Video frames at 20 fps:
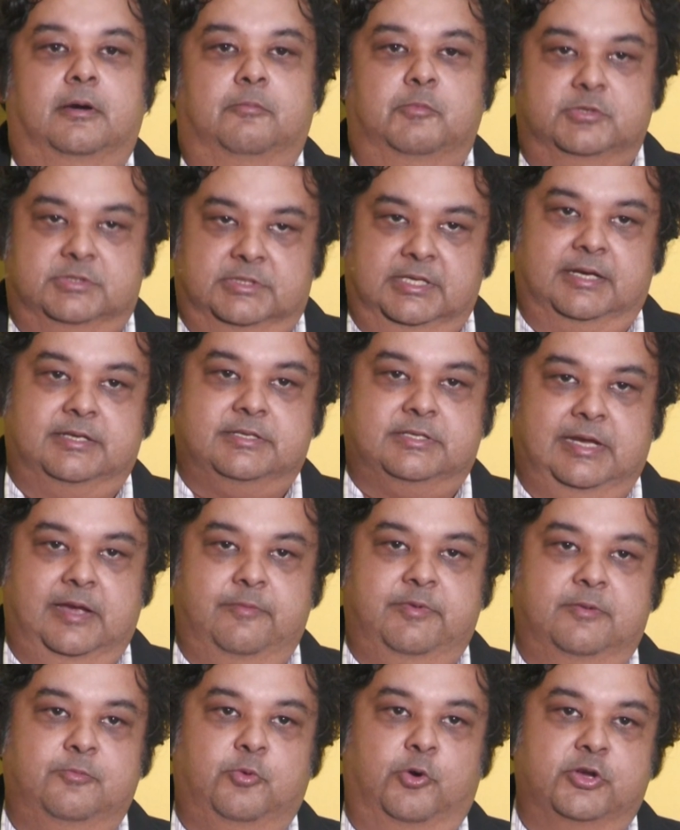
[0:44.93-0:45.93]
মুস্তাক
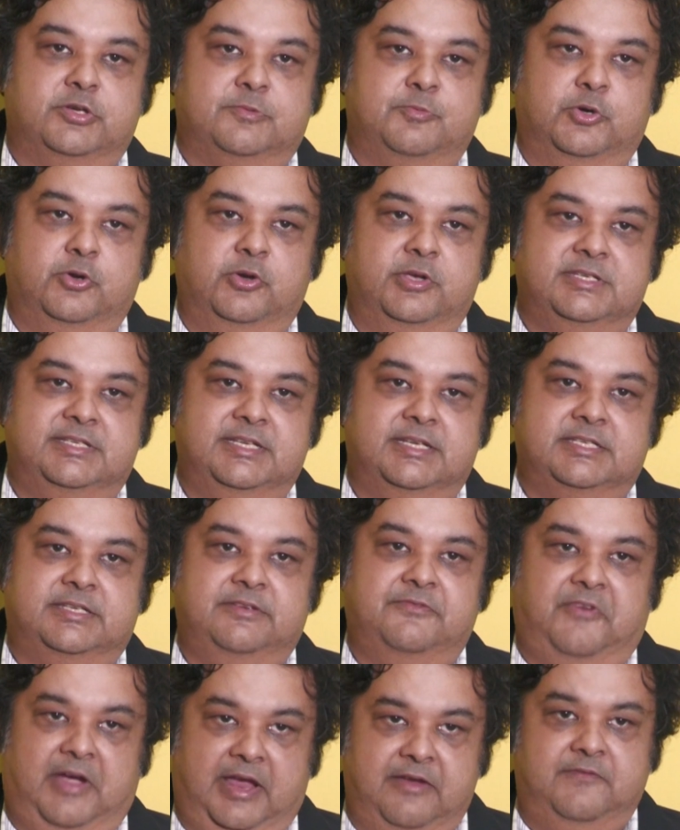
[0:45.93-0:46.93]
সাহেবের বয়স মনে হয়
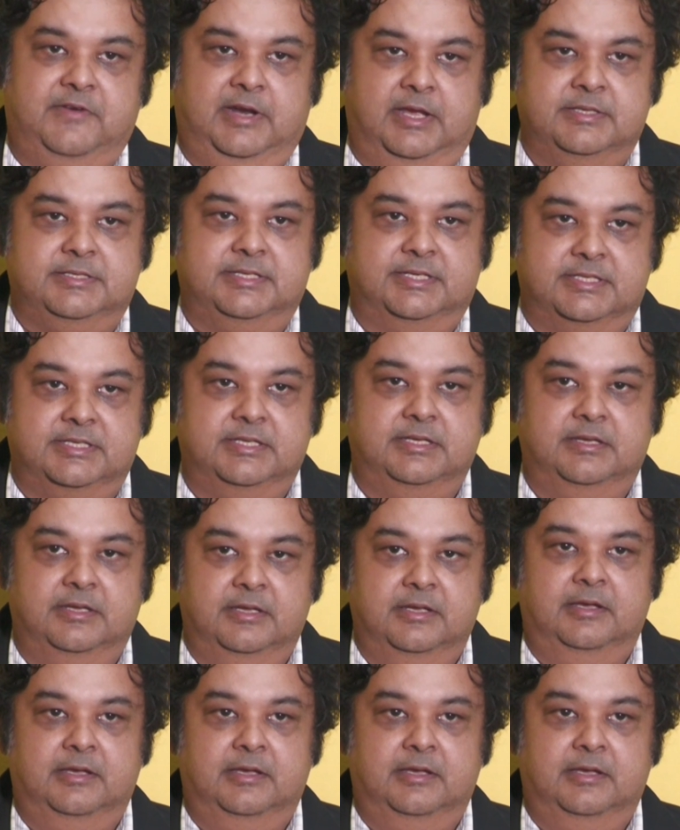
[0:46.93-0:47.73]
সিক্সটি ফাইভ না সিক্সটি